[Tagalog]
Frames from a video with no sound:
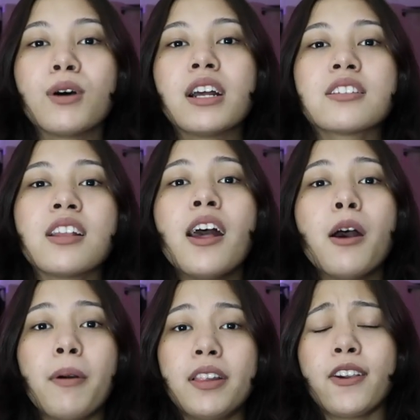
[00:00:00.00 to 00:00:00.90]
ones,
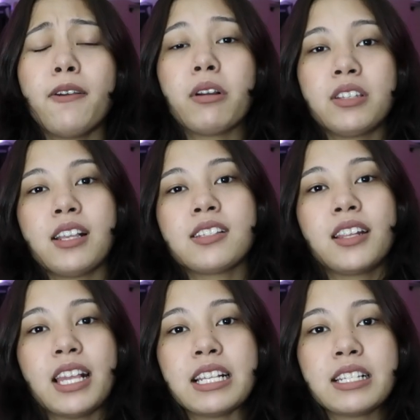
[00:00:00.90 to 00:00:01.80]
pwede kayong mag-check sa
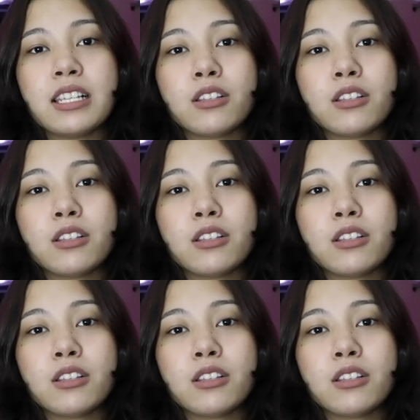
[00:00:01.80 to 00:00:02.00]
Daisy.